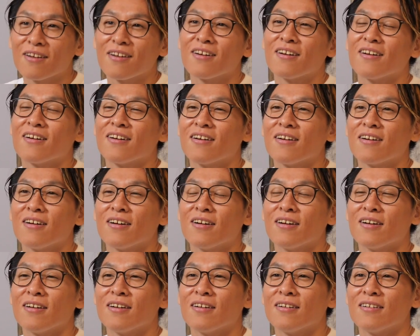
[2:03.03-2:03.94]
そういう人って
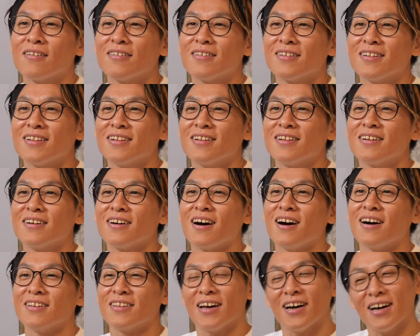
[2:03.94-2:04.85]
なんかできる
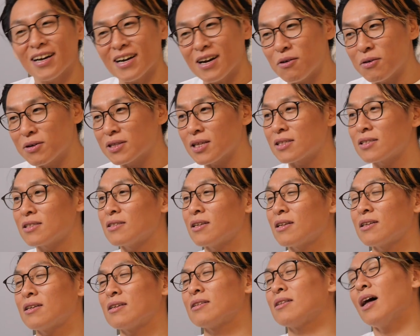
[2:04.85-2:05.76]
イメージありますよね。なんか私
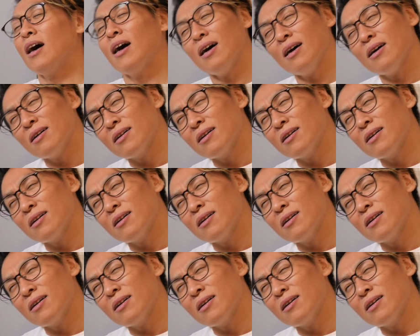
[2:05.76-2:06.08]
でき、な